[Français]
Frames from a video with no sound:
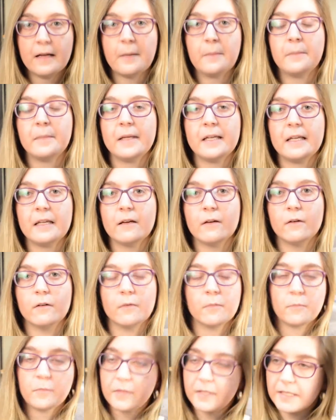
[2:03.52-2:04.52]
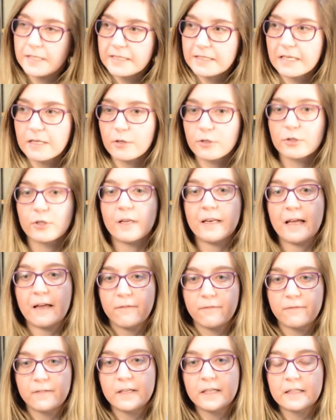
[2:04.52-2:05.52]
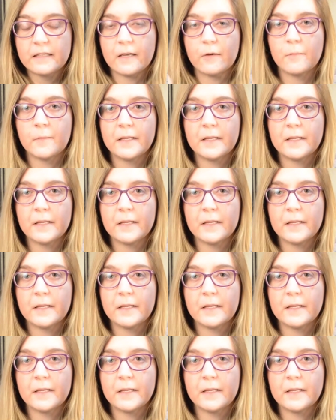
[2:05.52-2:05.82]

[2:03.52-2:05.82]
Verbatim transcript: mais euh, puis tu sais, lorsque la vie te